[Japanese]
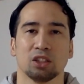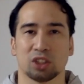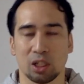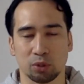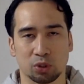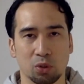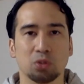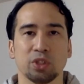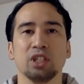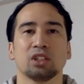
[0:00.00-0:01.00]
しかもすご
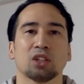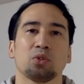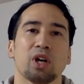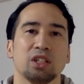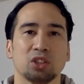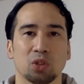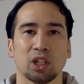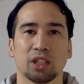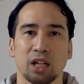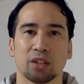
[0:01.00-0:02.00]
くいい里親に
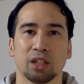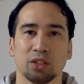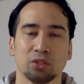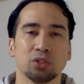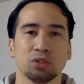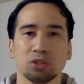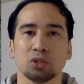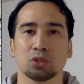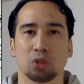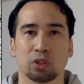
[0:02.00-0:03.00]
育てられてぬくぬ
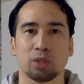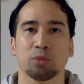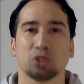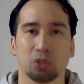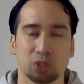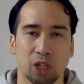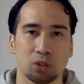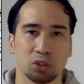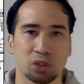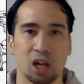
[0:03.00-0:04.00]
くと気持ちよく
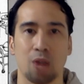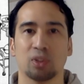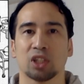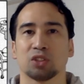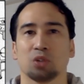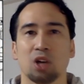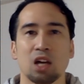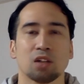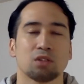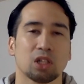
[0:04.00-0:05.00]
楽しく仲間たちと
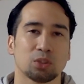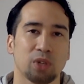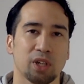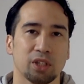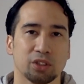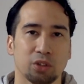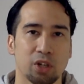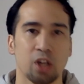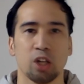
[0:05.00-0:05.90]
暮らすわけですよ。